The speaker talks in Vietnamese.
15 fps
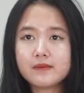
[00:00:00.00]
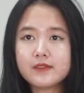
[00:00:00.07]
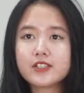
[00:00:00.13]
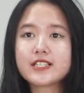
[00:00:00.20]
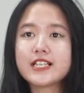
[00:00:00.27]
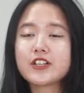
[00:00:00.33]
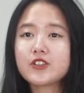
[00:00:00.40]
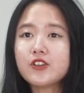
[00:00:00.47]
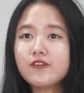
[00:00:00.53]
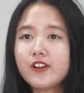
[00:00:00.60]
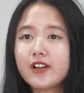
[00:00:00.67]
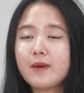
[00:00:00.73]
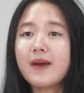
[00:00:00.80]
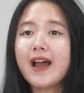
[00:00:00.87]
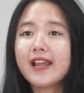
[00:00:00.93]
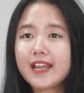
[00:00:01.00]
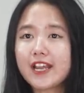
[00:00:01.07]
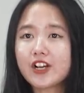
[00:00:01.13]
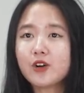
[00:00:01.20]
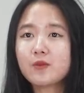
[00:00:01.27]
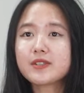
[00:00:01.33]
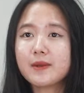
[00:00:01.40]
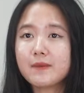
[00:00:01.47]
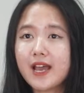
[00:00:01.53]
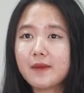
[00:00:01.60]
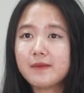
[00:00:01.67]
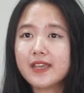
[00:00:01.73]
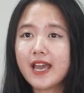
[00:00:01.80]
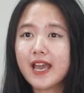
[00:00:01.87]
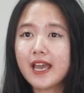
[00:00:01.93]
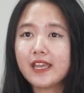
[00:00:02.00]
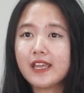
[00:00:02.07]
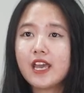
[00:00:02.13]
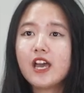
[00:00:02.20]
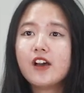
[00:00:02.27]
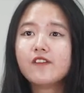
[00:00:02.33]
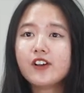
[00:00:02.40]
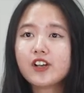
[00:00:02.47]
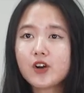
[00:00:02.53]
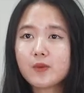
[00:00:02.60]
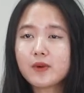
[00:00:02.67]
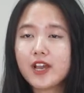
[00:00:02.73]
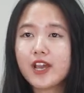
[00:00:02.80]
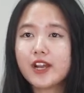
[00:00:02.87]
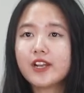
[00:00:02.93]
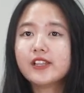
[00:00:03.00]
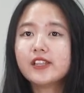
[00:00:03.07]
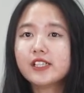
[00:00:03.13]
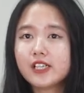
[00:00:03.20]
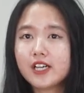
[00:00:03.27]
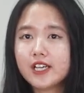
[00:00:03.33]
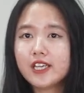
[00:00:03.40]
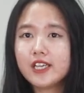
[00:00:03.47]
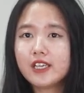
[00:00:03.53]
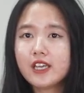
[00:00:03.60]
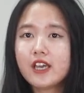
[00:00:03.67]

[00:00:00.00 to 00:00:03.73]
Được sản xuất vào năm 2022 với công nghệ đến từ Ý